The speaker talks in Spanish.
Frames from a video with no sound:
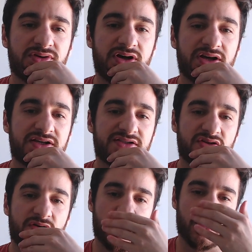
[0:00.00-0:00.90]
Ay, casi
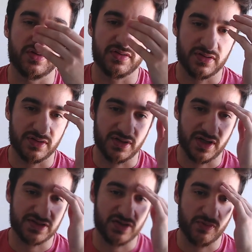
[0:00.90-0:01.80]
lo pongo en.
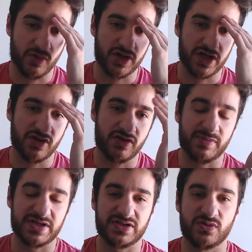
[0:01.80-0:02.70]
Casi lo pongo en E2 que
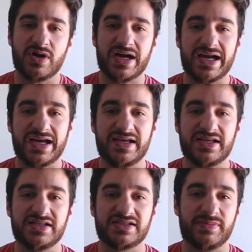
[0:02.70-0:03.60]
me hacen un jaque
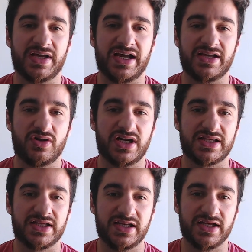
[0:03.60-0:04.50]
y se me cae toda la
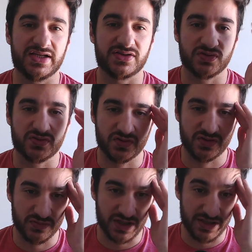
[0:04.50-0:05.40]
estantería. Yo soy
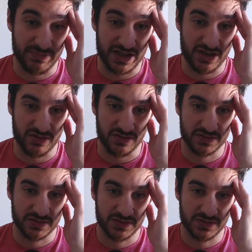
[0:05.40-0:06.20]
un animalito.